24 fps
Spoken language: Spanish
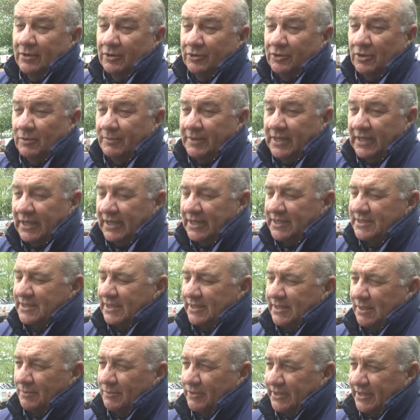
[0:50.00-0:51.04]
no te olvides que ya
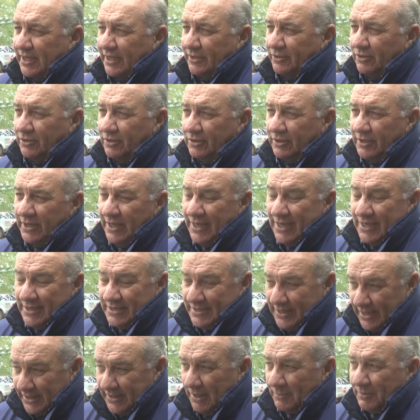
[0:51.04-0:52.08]
estamos entrando,
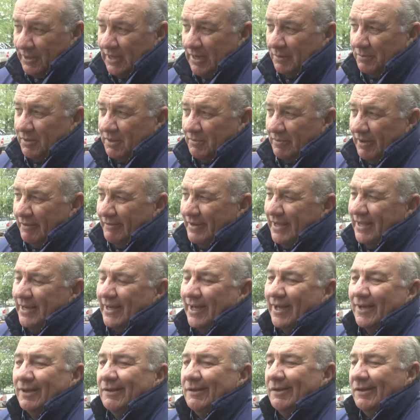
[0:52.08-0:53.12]
ya estamos en la primavera.